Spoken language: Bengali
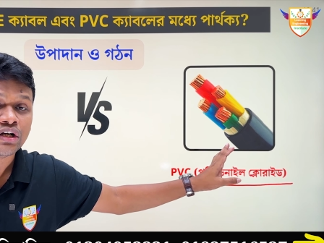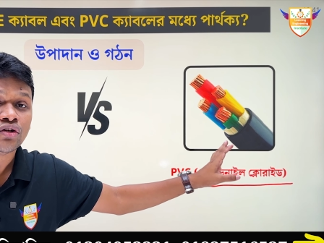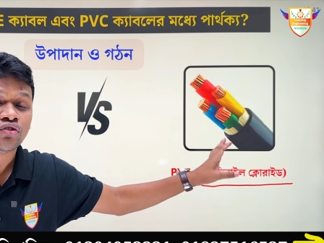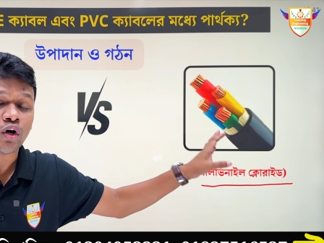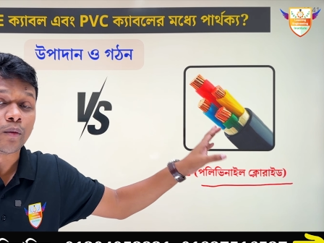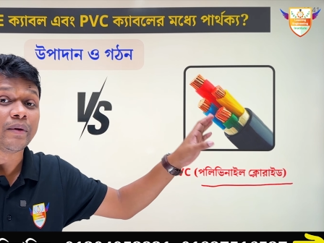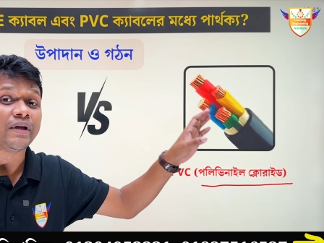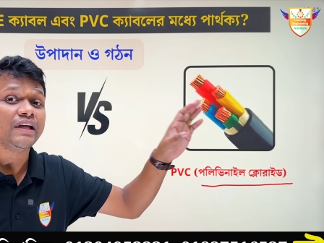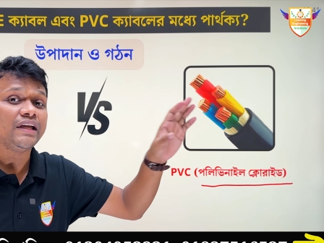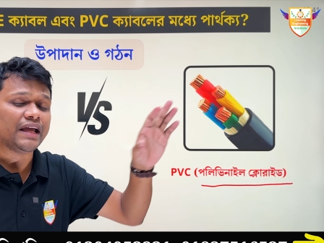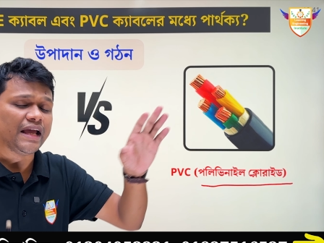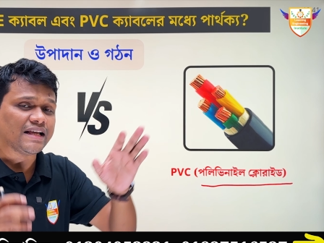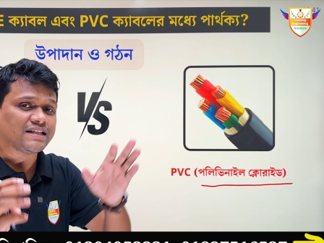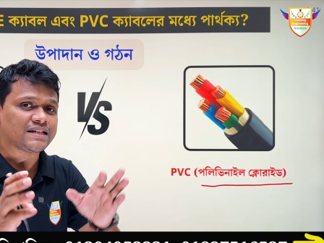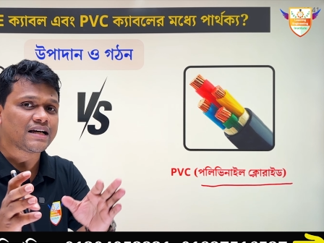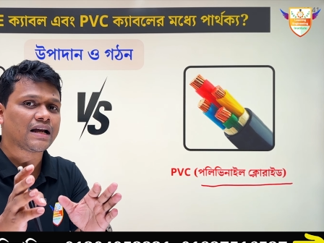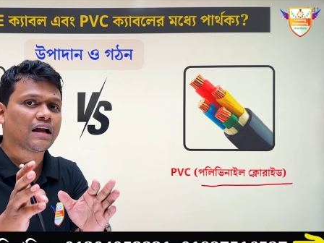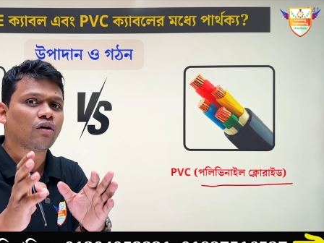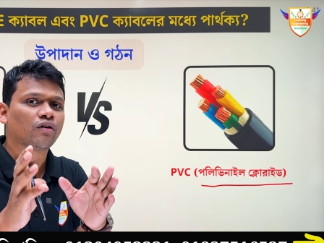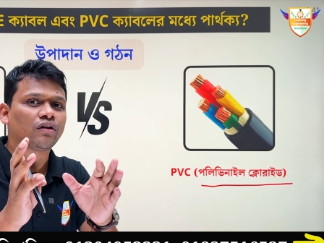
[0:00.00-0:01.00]
তবে
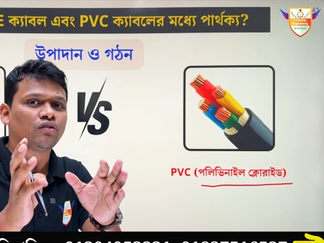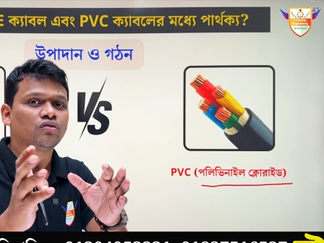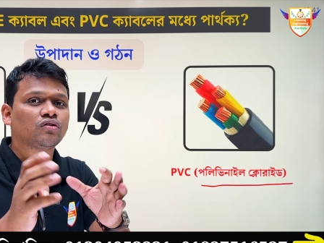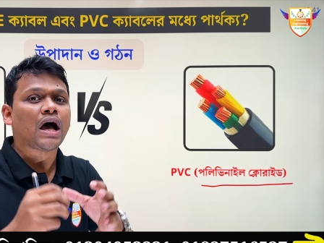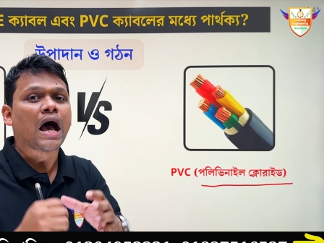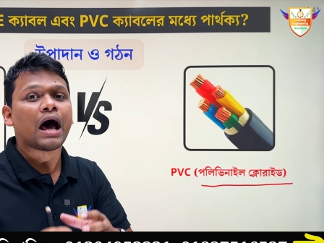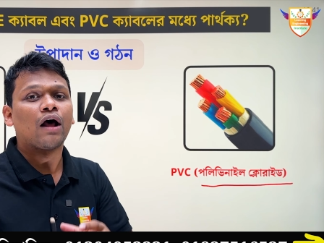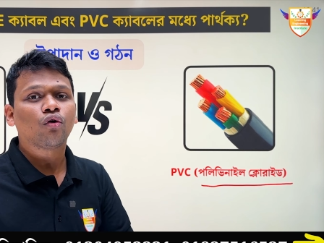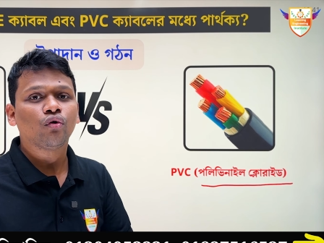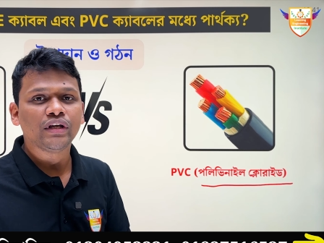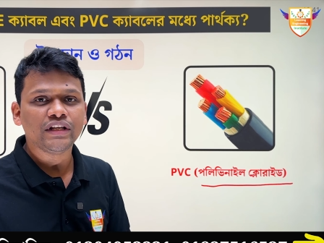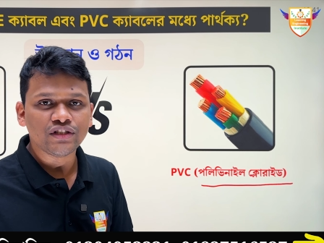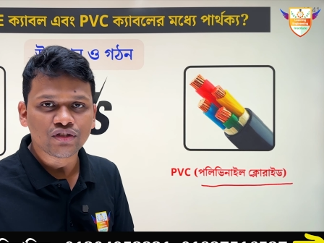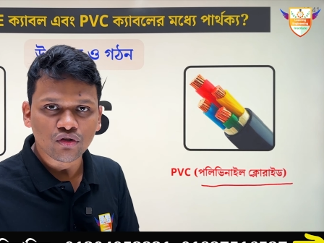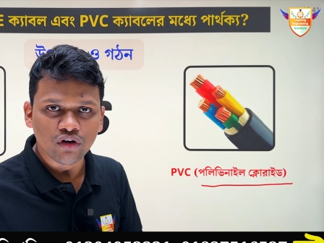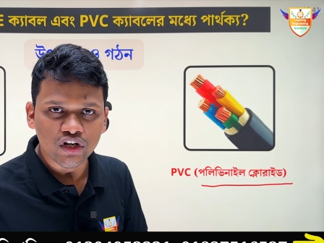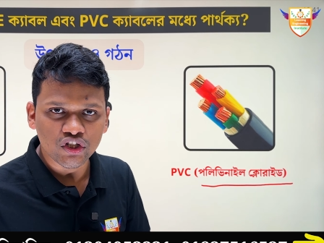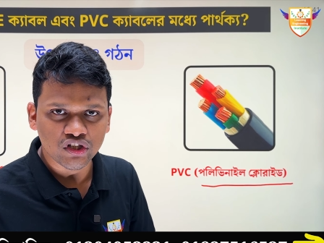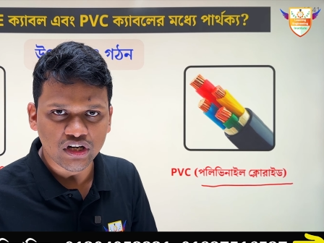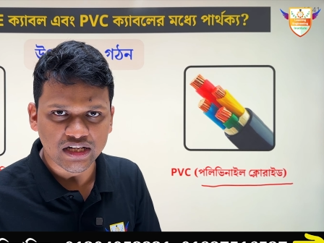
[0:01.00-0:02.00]
এছাড়াও কিন্তু আরও
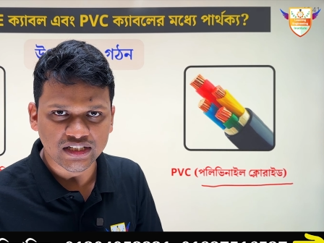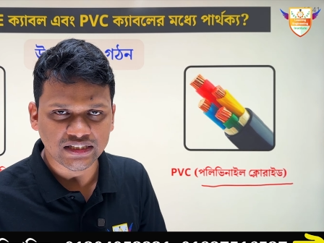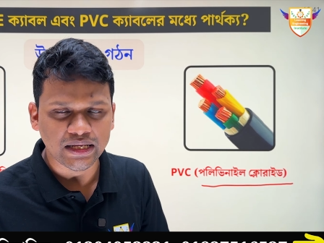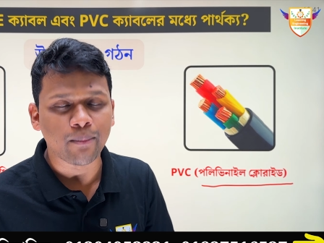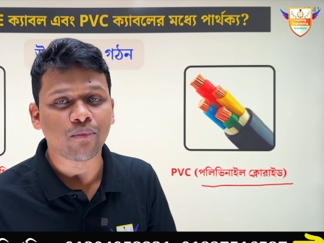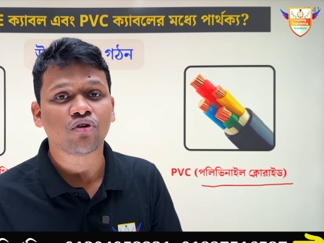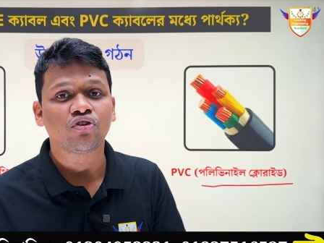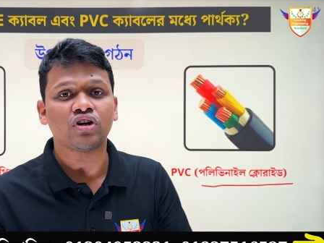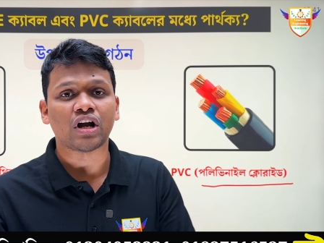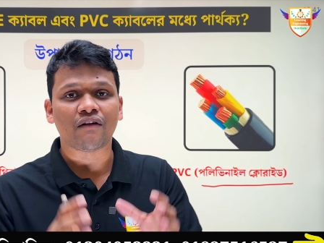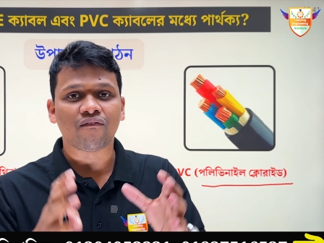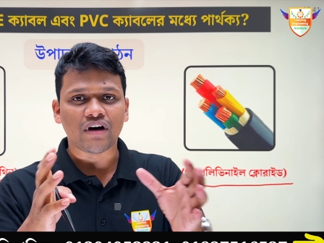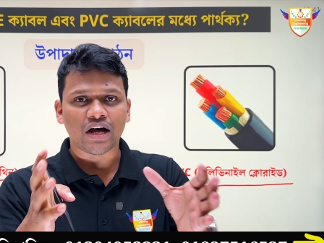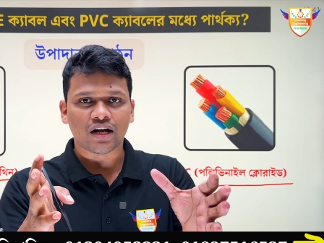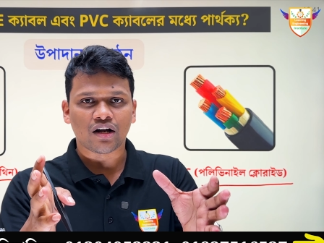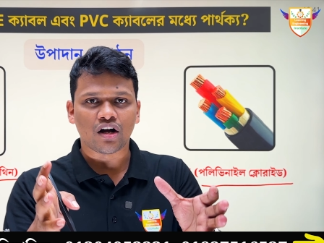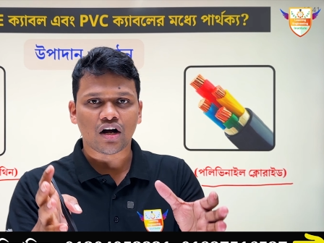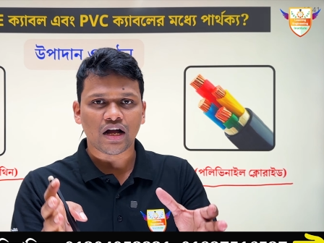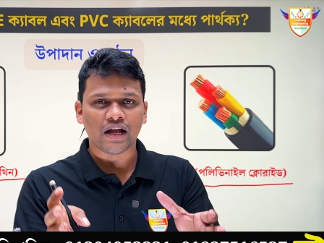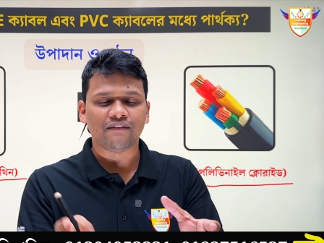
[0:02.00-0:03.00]
ইনসুলেশন আছে যেমন রাবার
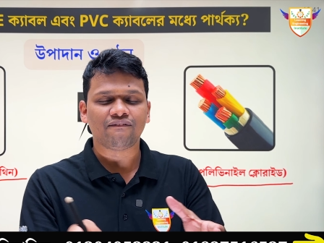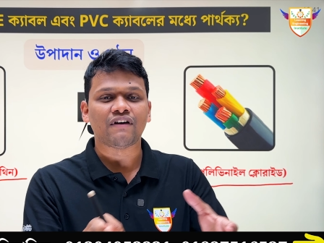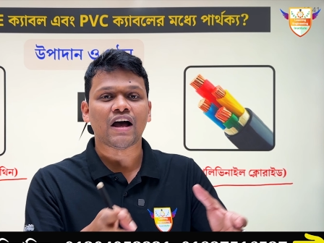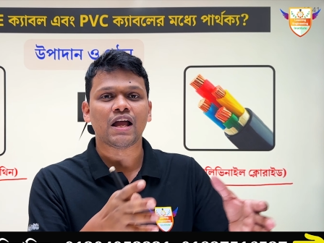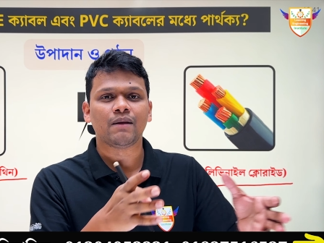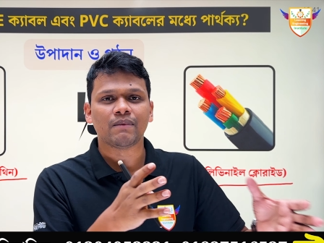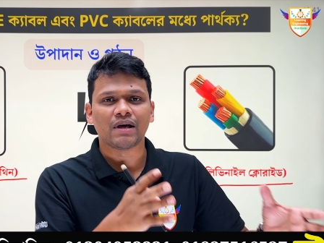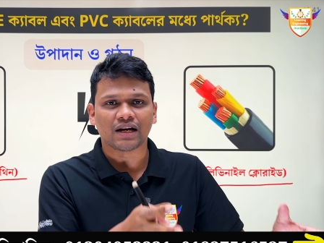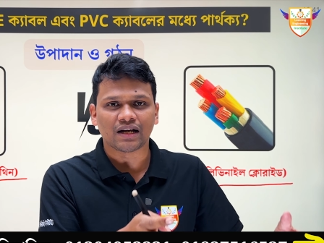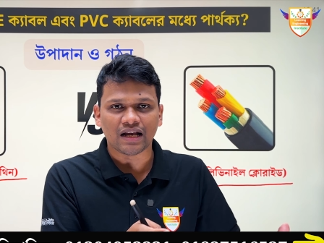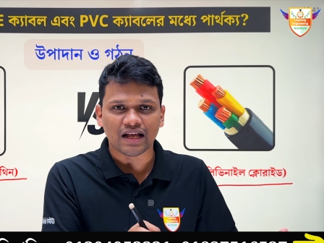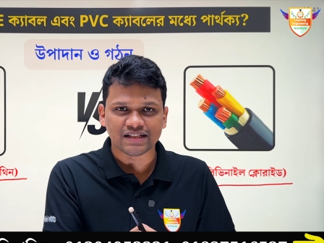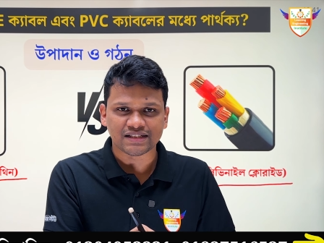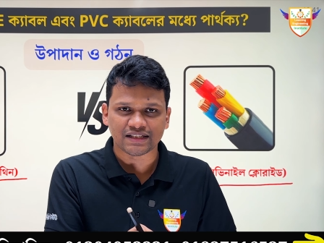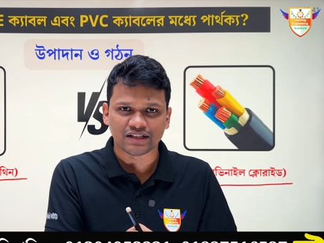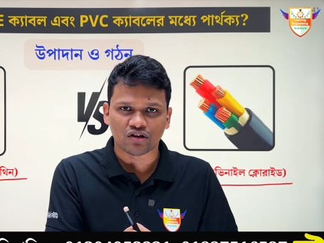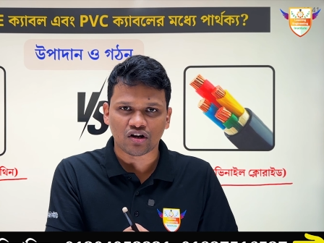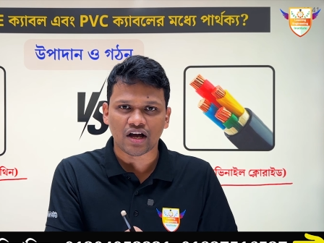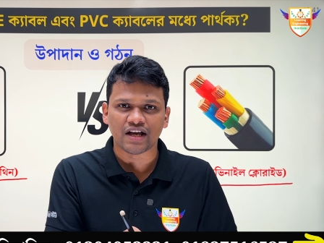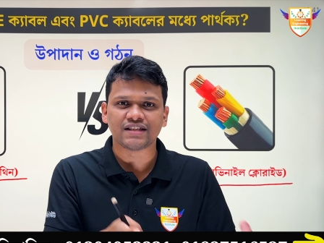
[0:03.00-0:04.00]
হয় ফাইবার
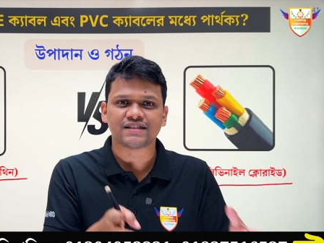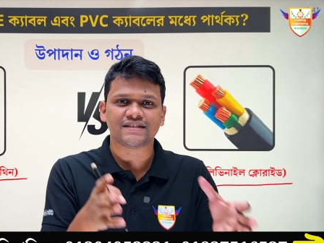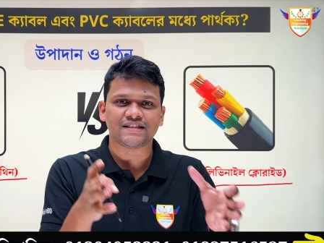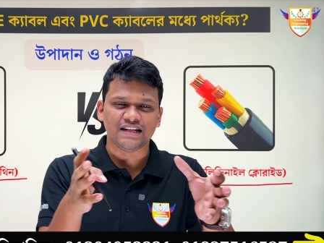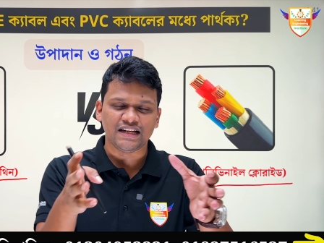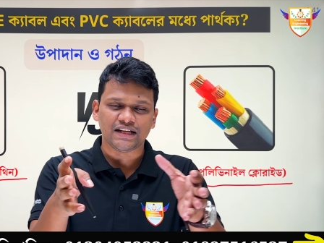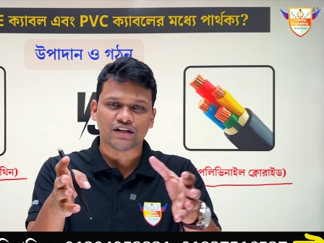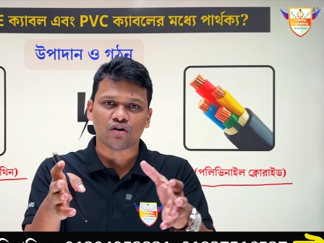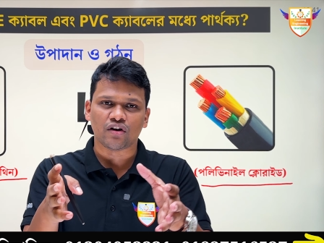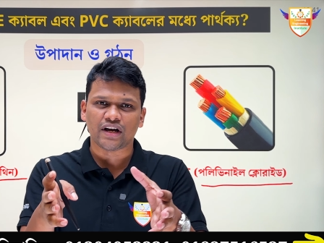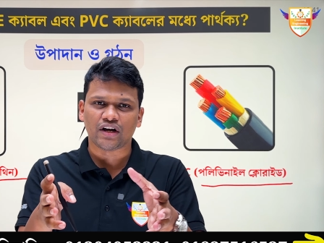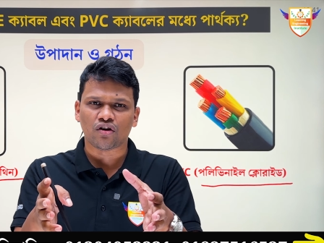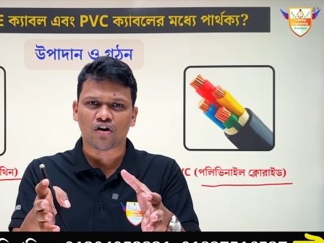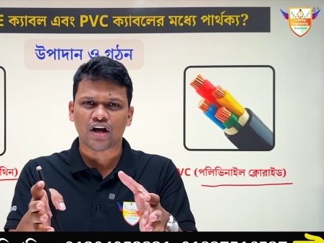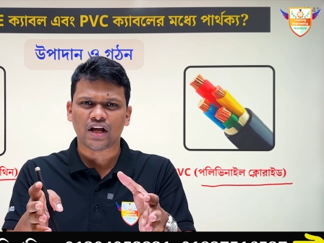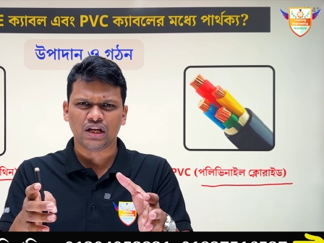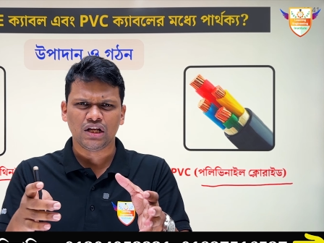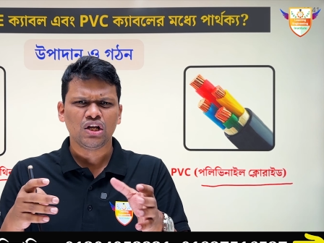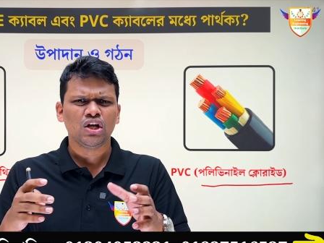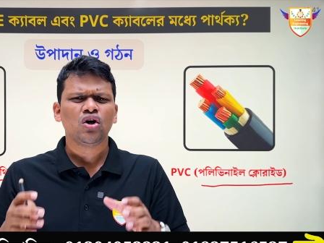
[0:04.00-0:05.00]
গ্লাসের হয় সিলিকনের
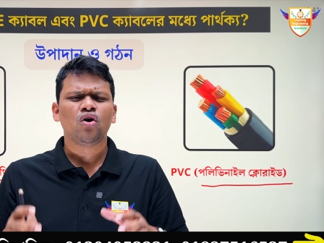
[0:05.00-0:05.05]
হয়